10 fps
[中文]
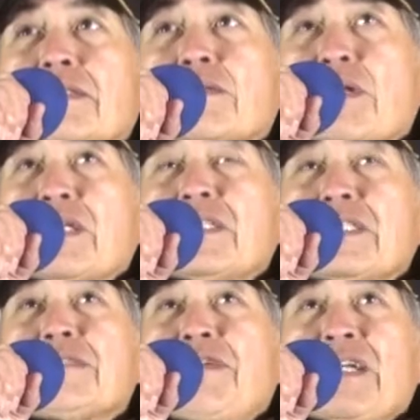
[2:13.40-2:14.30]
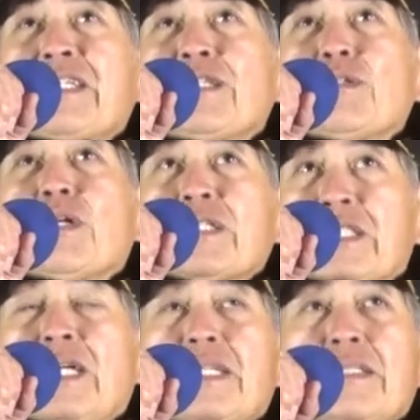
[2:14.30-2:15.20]
我已经发现我
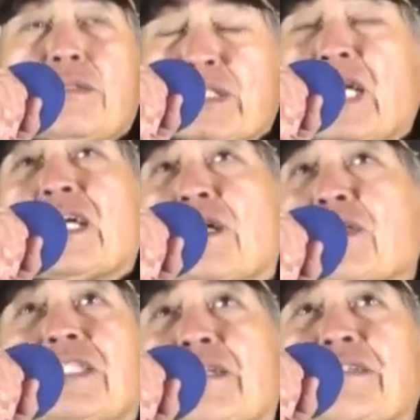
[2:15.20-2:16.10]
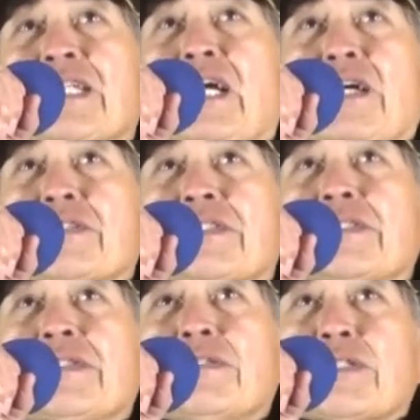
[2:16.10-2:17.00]
像我家的高丽菜非常好
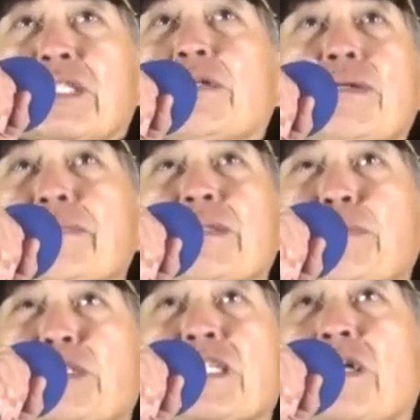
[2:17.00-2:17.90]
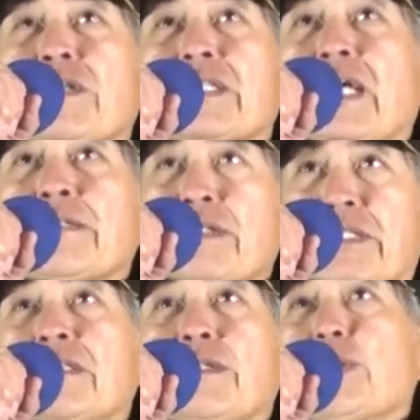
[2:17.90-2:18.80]
吃，我在外面不吃高丽菜，因为
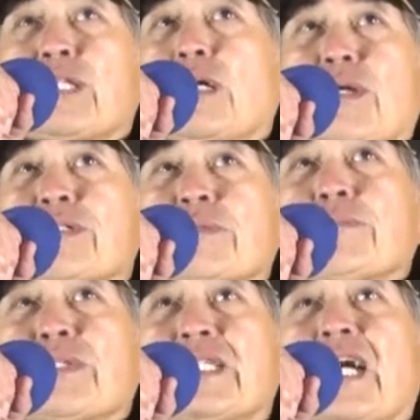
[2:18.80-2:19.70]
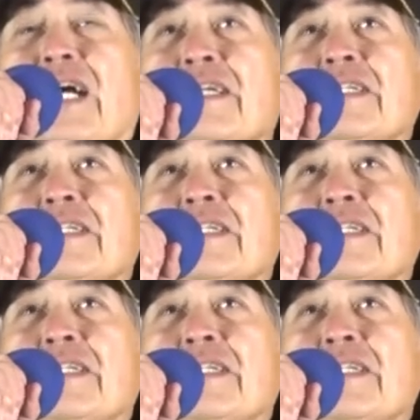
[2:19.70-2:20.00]
吃的味道完全不一样，